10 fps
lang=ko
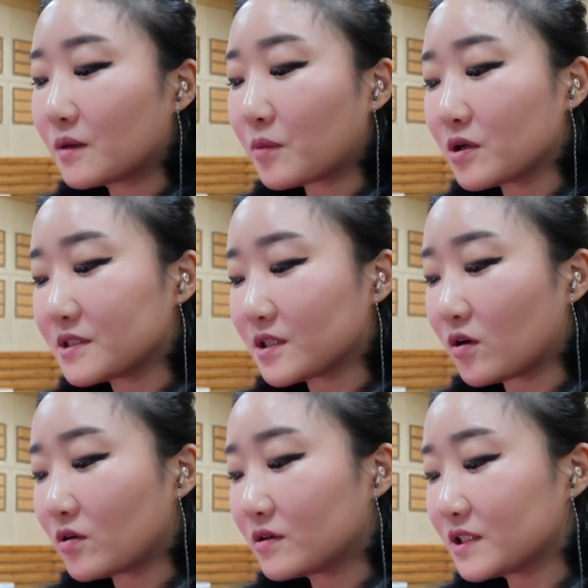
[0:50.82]

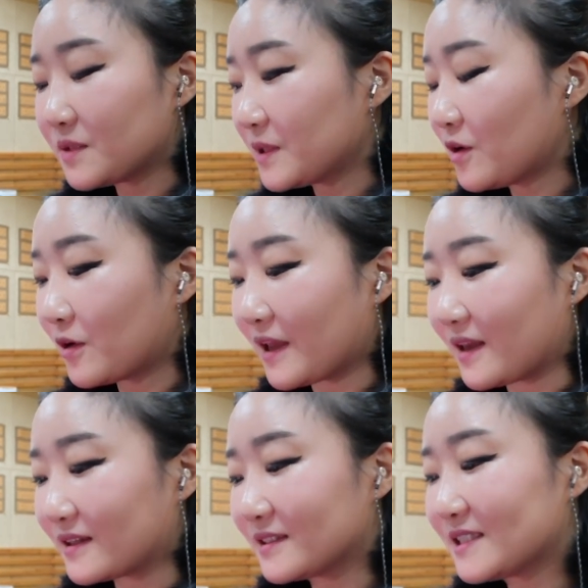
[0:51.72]
벌써
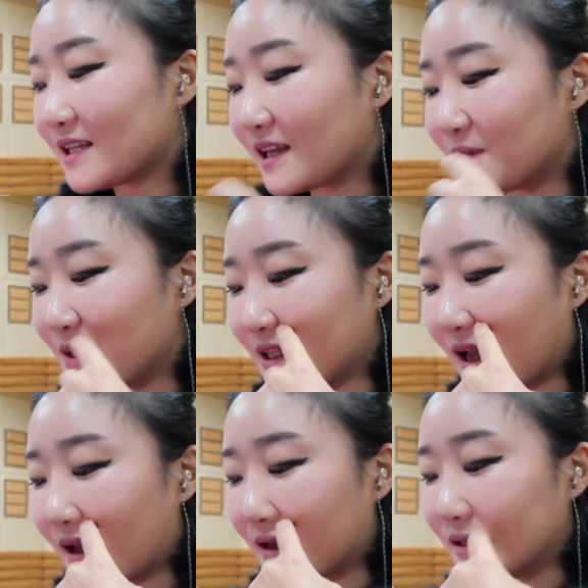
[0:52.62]
11월의
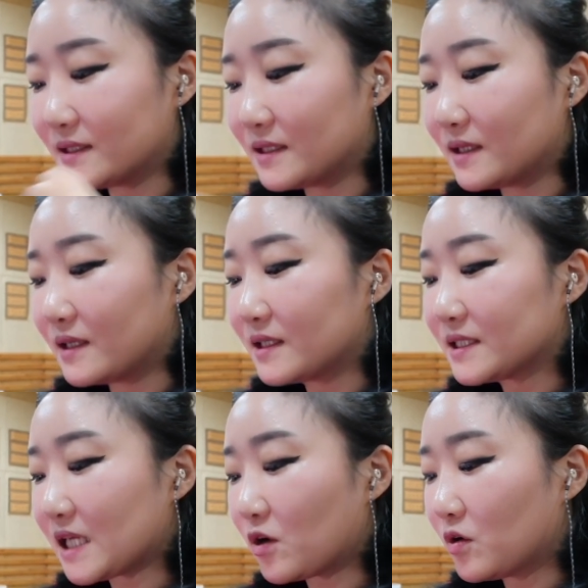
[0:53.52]
끝자락입니다.
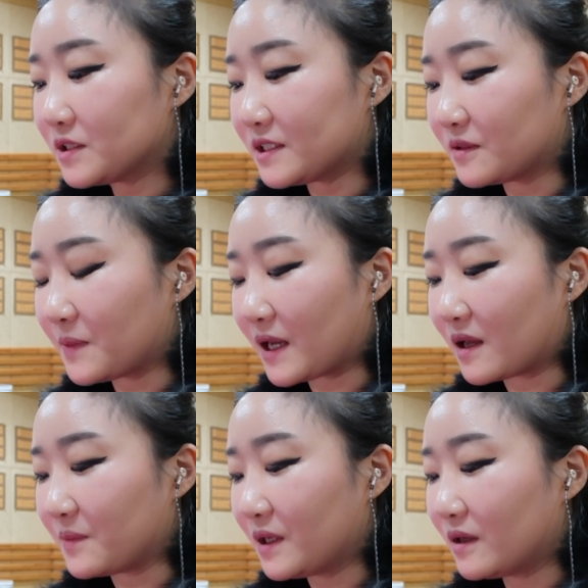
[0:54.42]
차가워지는
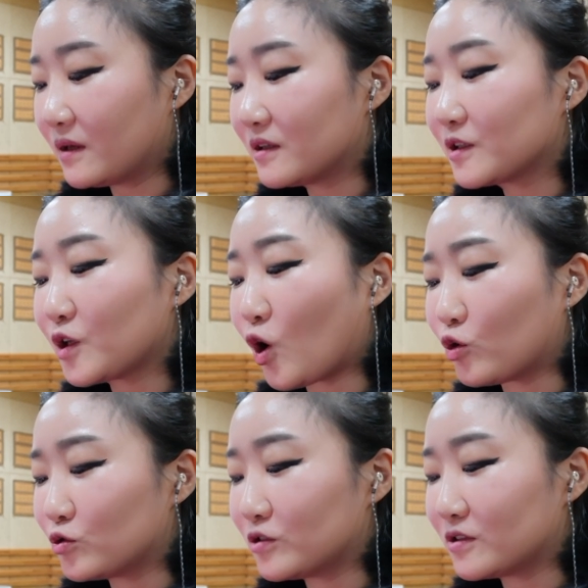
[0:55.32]
바람이
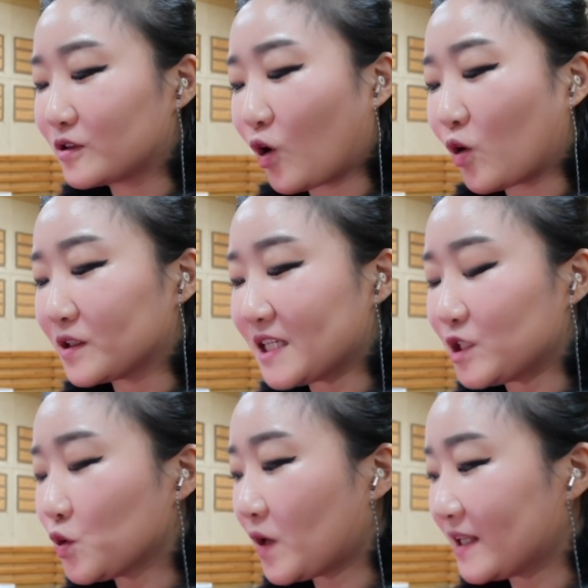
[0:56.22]
겨울을 더
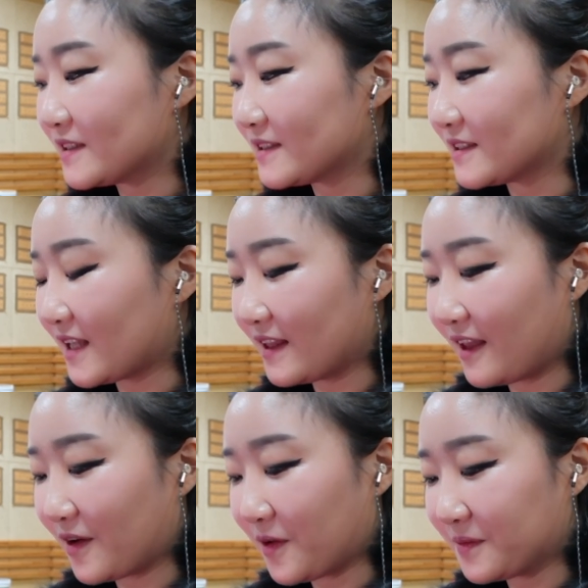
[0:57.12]
재촉하는 듯
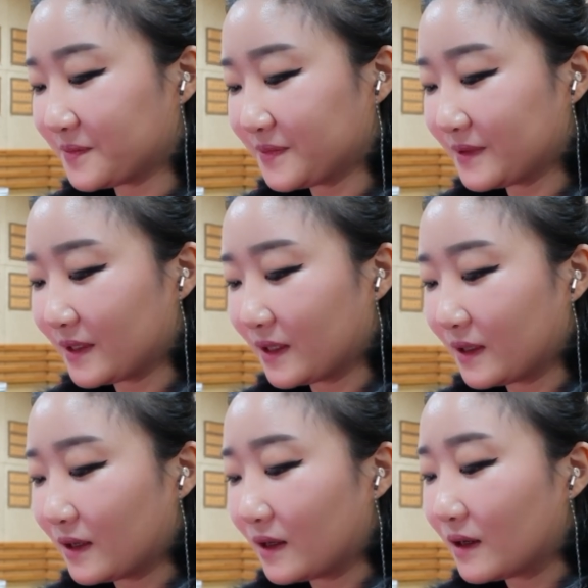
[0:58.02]
하네요.
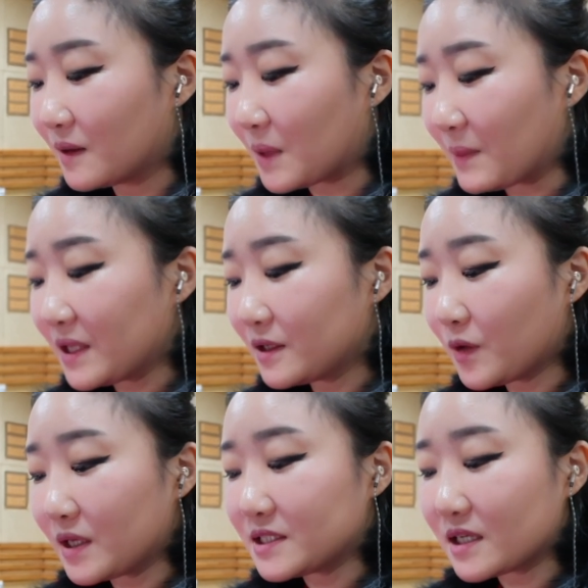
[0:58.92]
밤에는
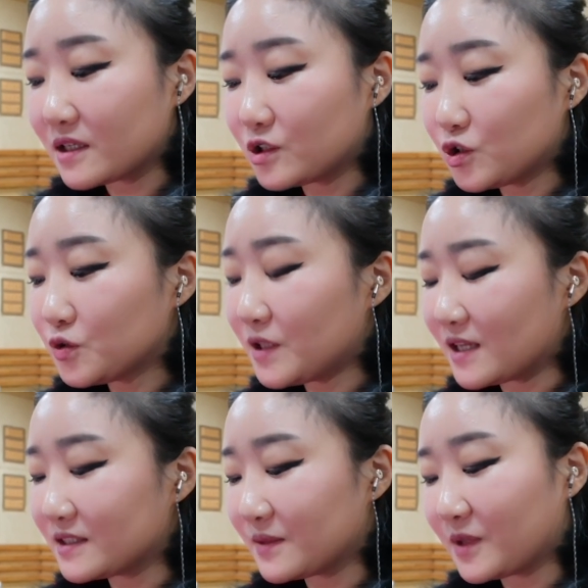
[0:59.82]
굉장히 추운
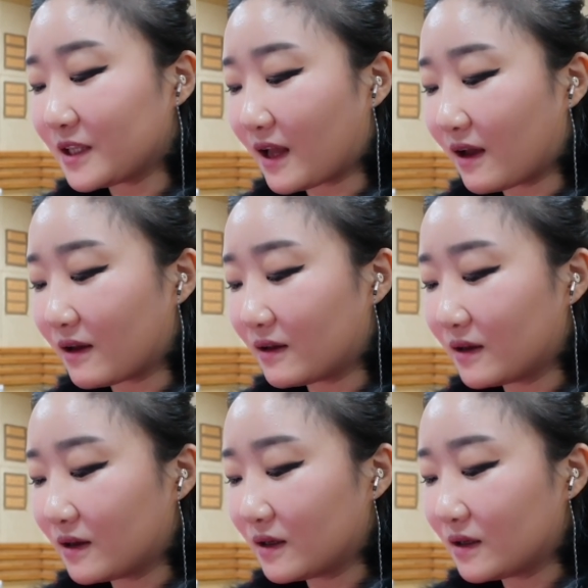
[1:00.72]
날씨입니다.
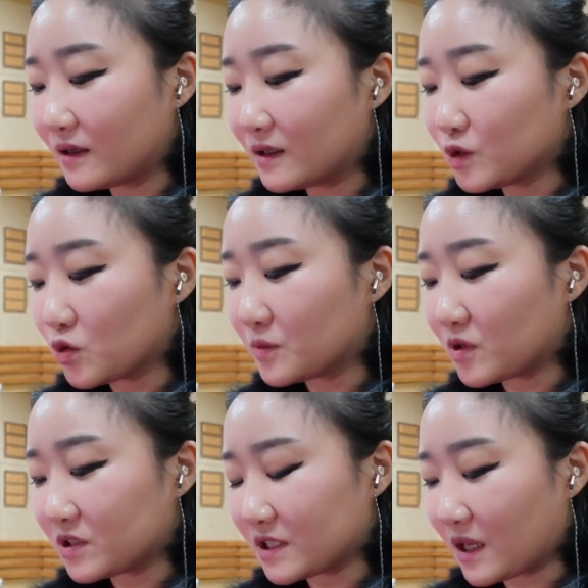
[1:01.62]
조금
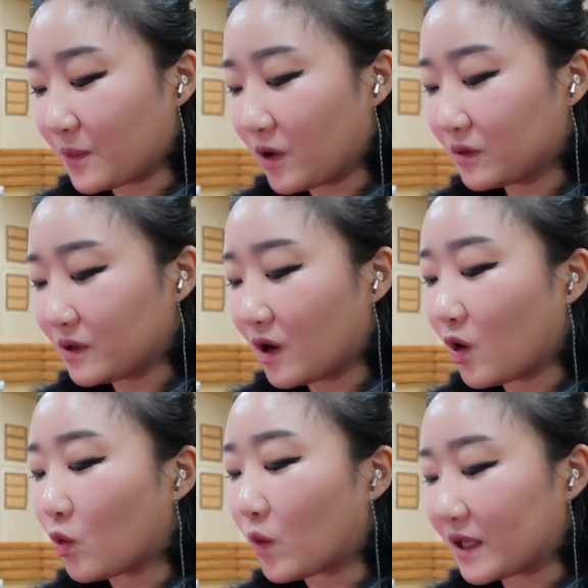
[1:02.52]
더 지나면
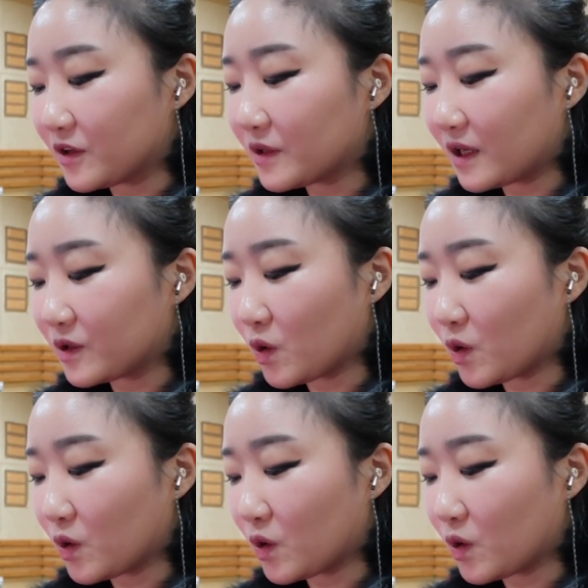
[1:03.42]
완연한